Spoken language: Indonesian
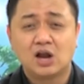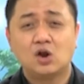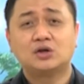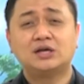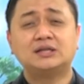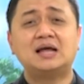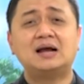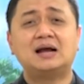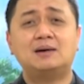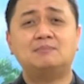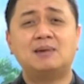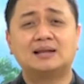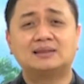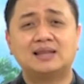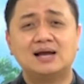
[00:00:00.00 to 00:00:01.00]
kalau kita nggak
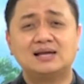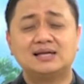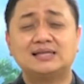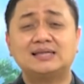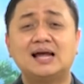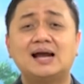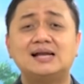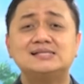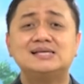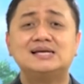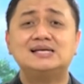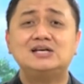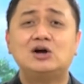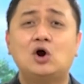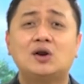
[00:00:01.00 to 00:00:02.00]
matang, kita akan
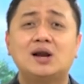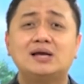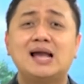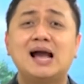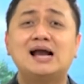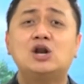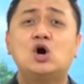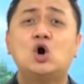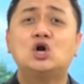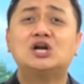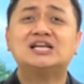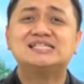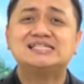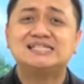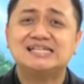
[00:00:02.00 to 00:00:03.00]
jadi orang yang
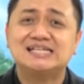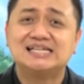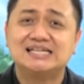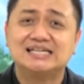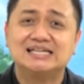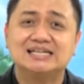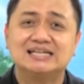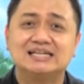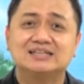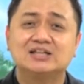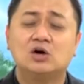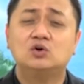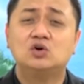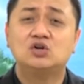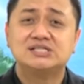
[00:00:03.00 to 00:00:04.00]
norce.
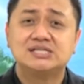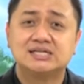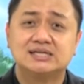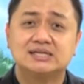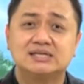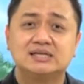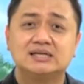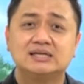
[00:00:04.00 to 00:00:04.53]
Tahu norce?